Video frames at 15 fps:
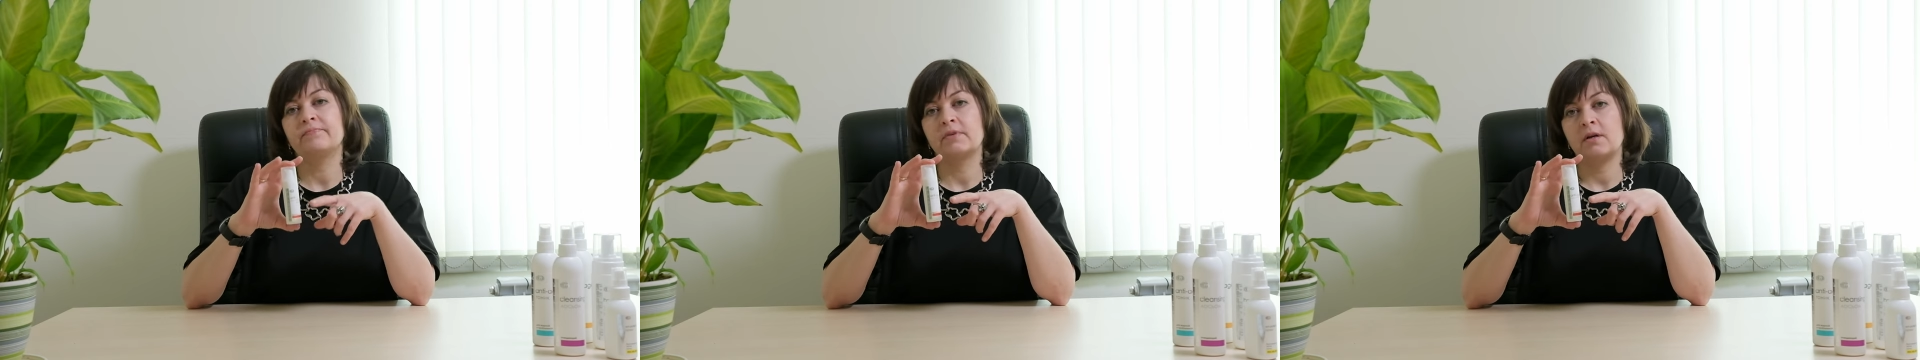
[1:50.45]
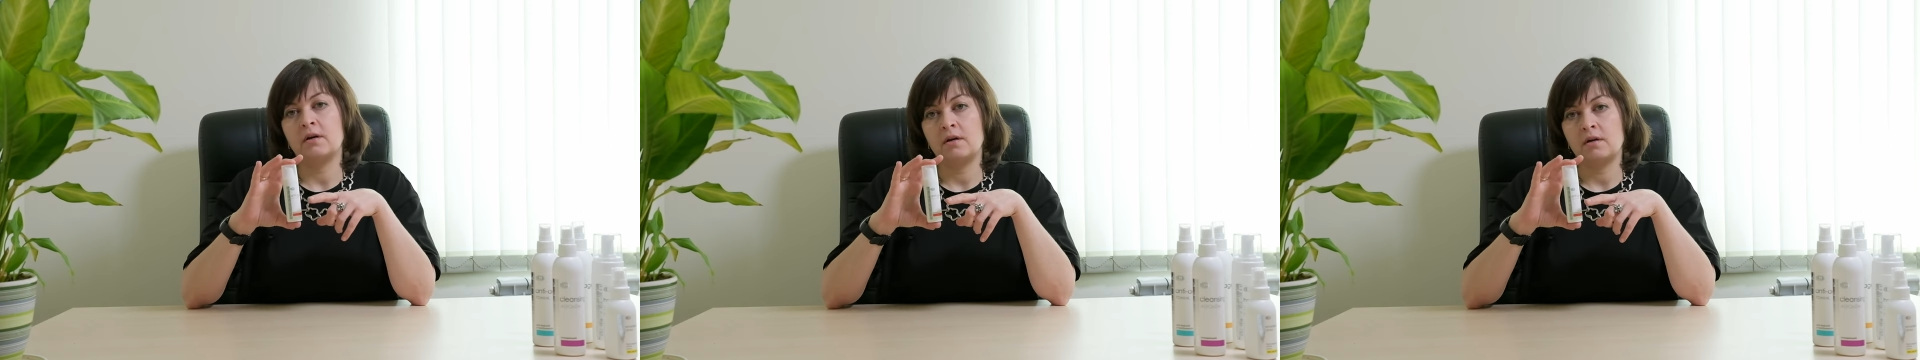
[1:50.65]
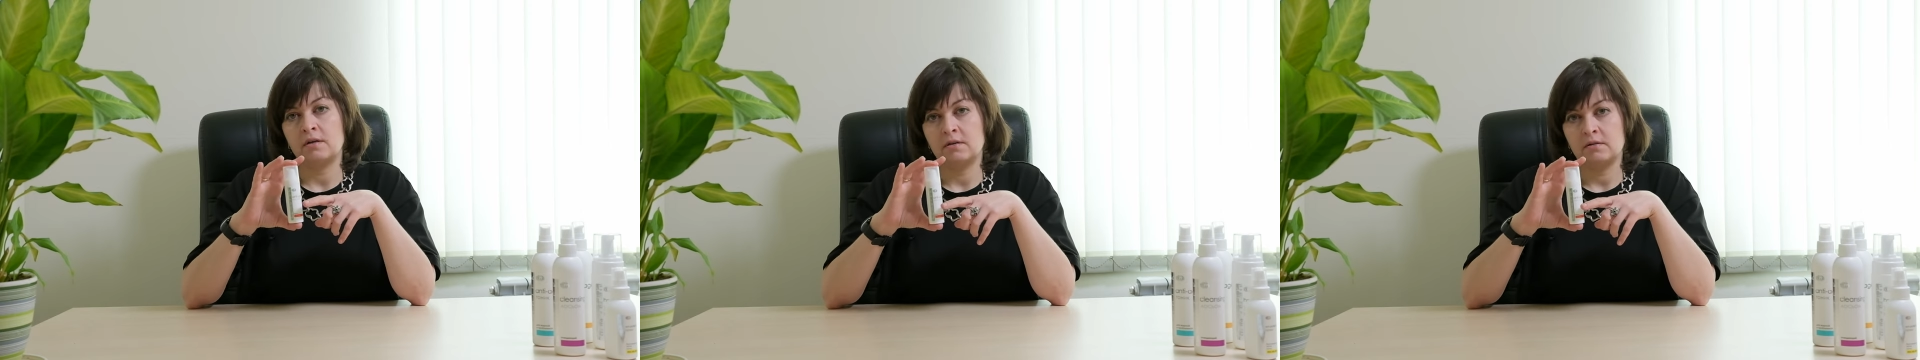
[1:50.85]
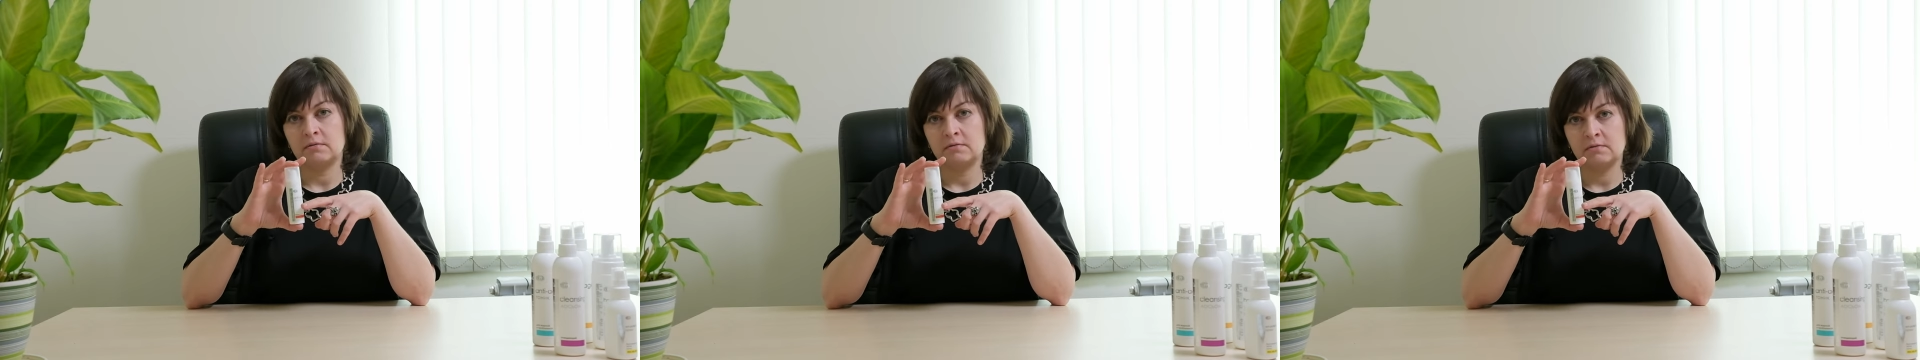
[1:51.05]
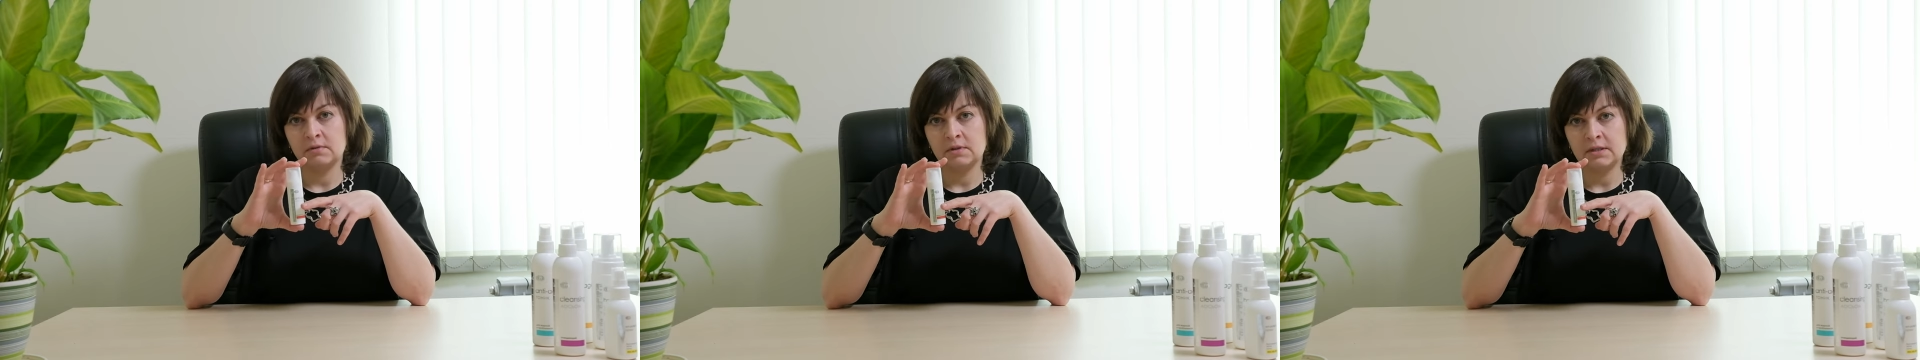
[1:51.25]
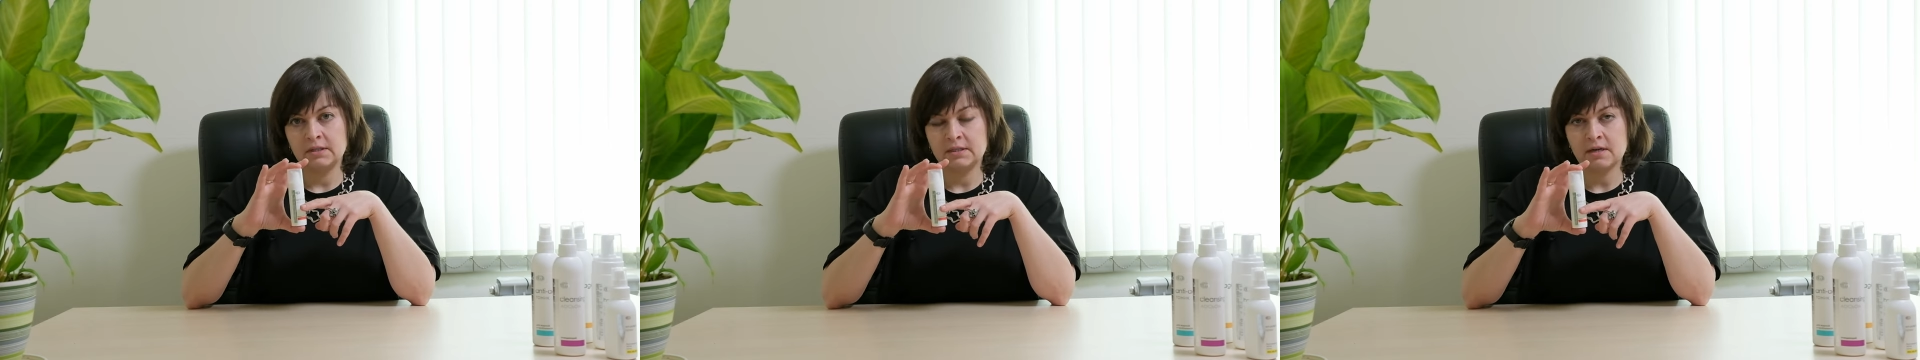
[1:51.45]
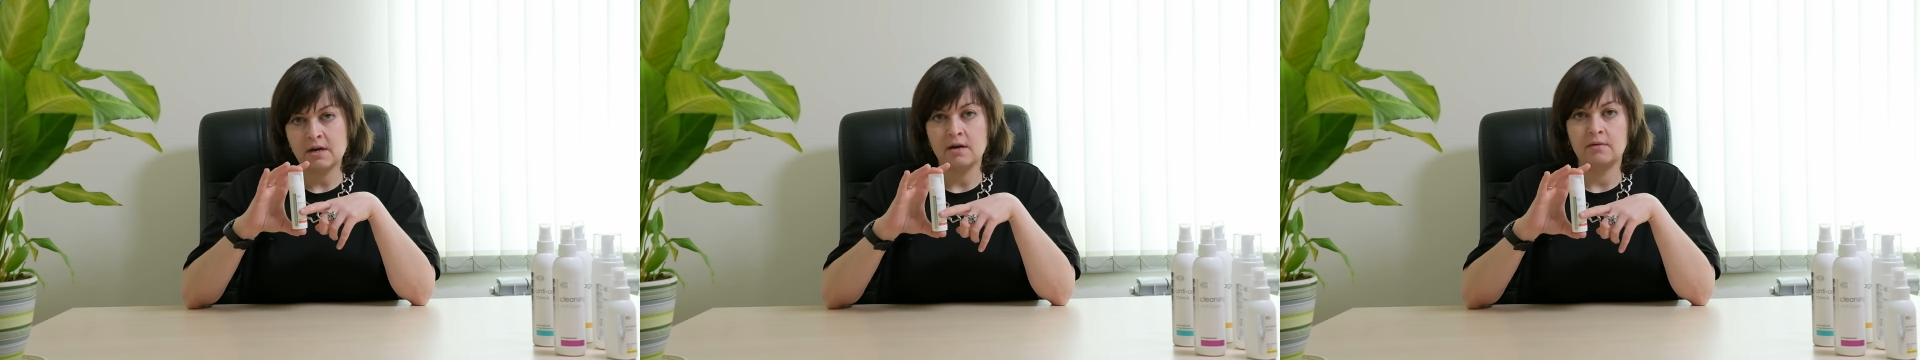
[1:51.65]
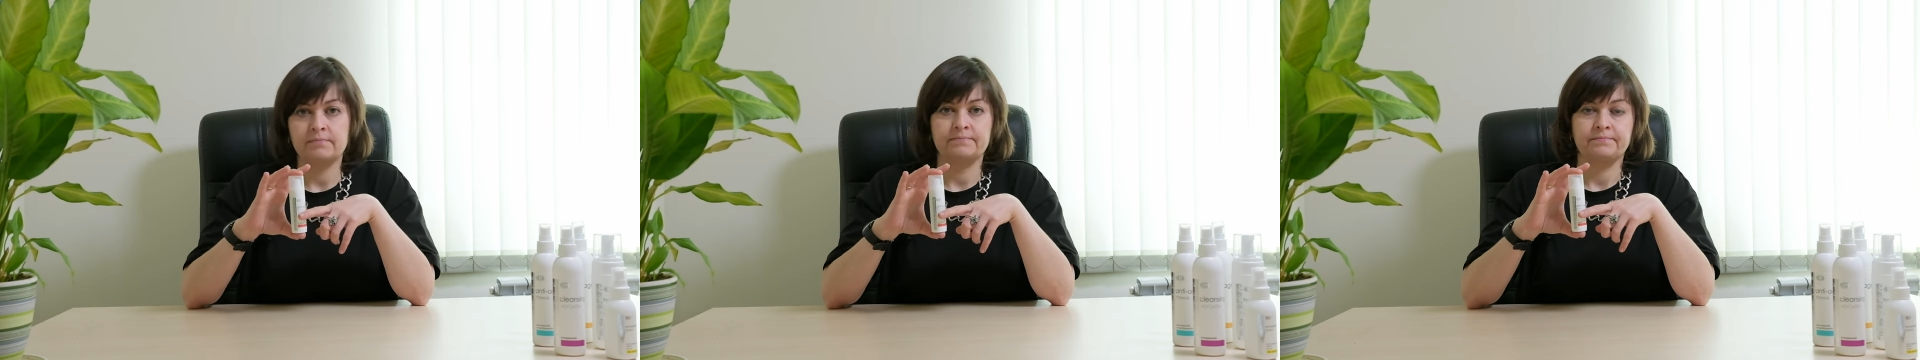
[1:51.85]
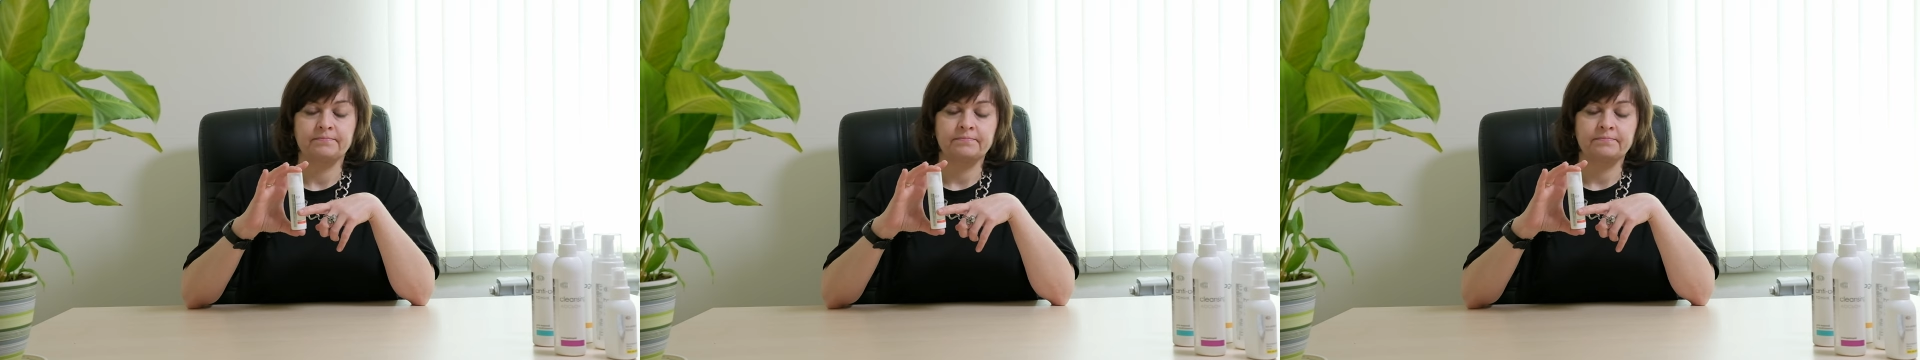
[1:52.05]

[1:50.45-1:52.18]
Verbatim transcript: нельзя